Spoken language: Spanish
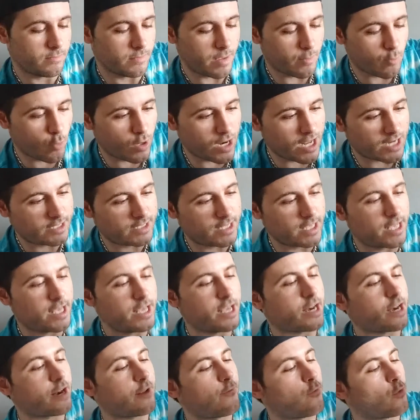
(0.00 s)
Me mola
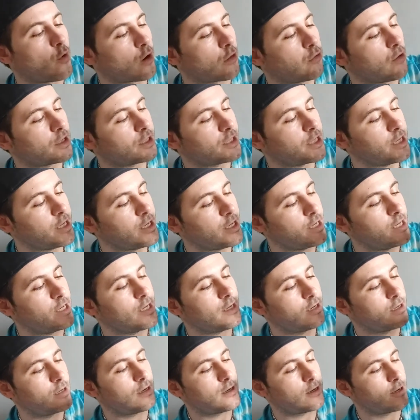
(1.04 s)
este refuerzo
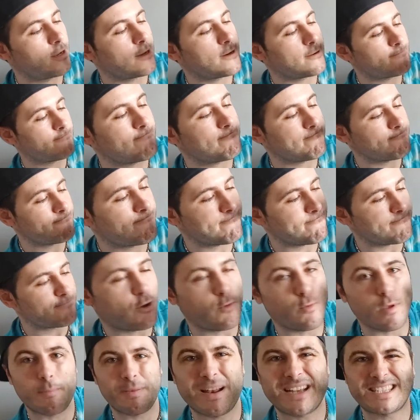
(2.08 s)
así
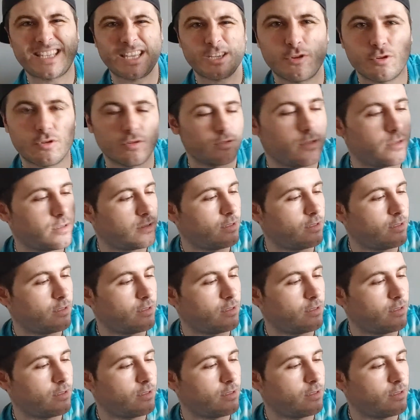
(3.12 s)
como de plástico.